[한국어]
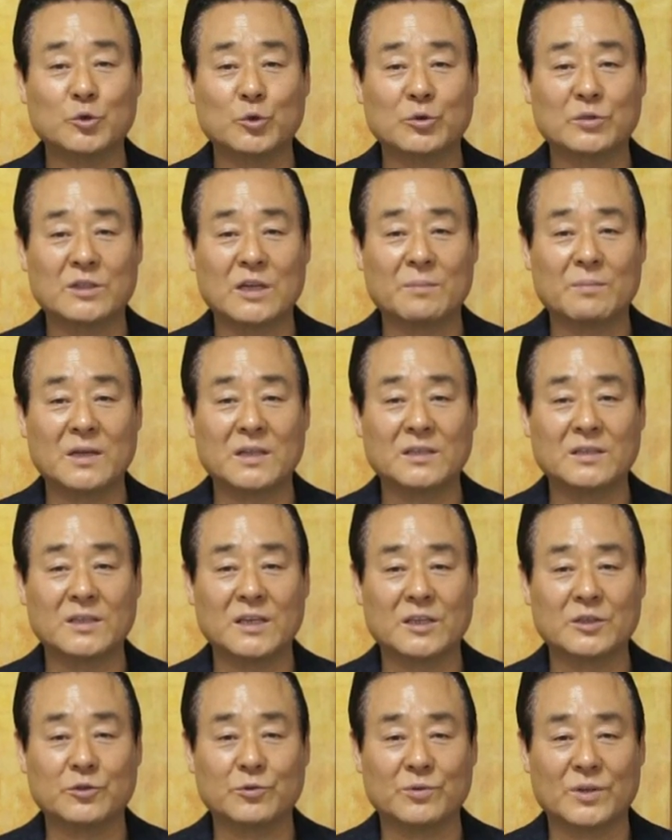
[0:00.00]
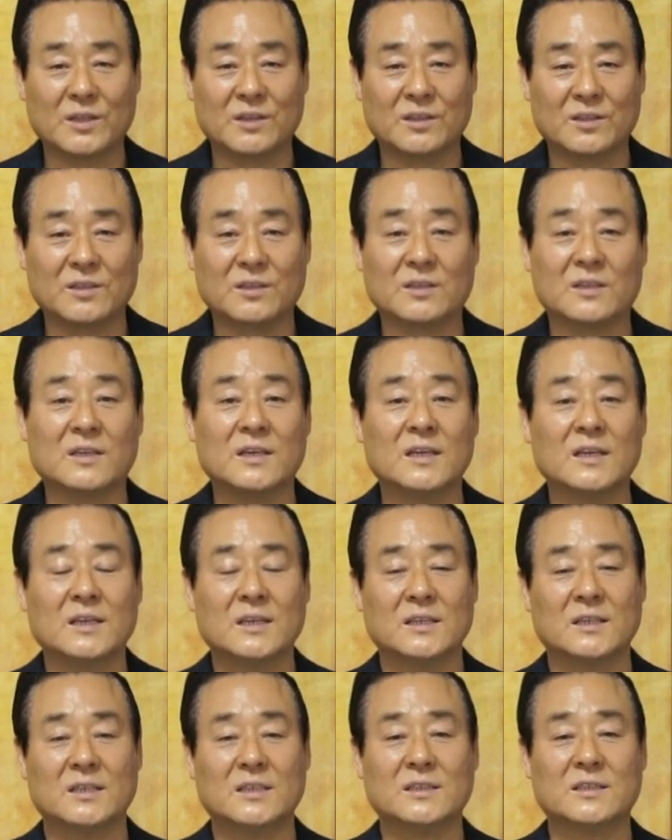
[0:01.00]
숫자만 계수했던
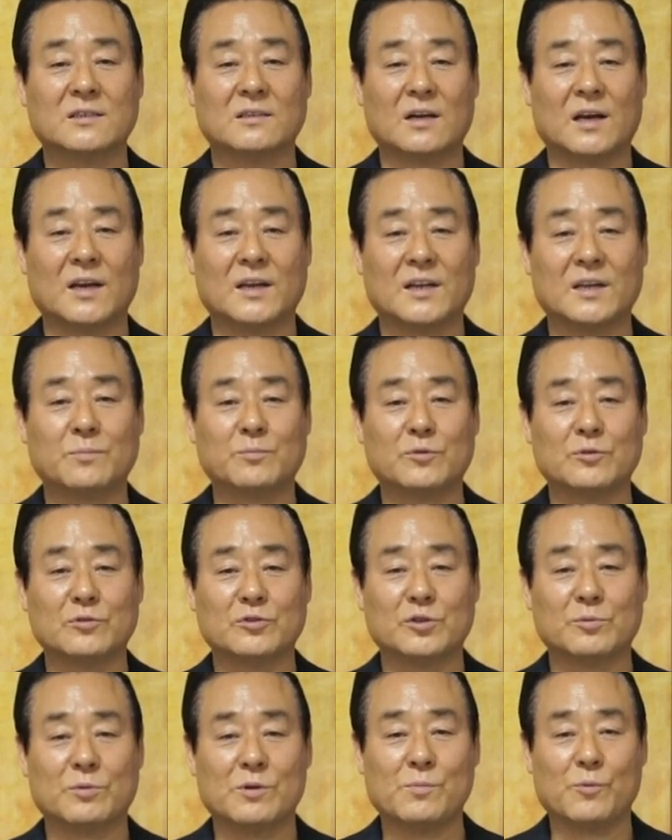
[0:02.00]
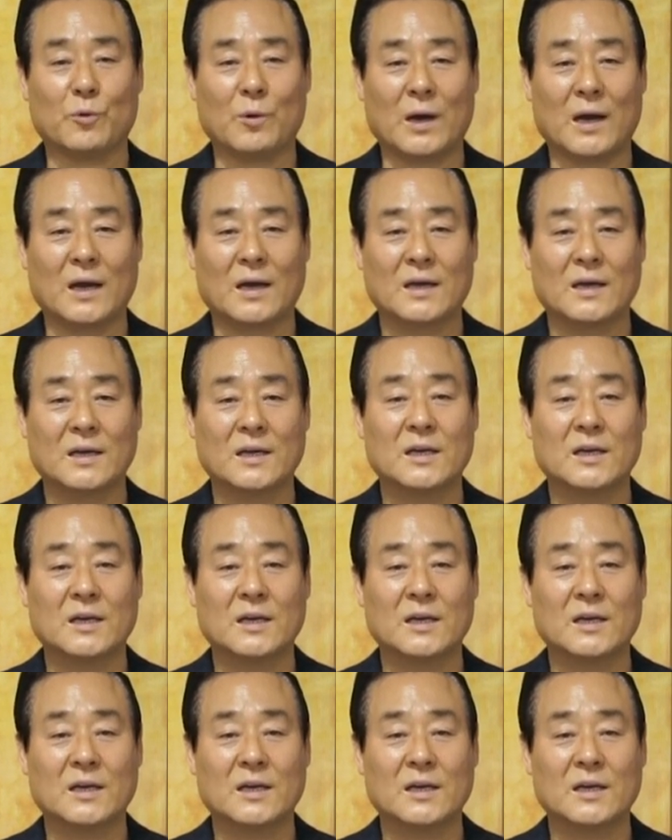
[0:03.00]
이스라엘의 풍습을 보아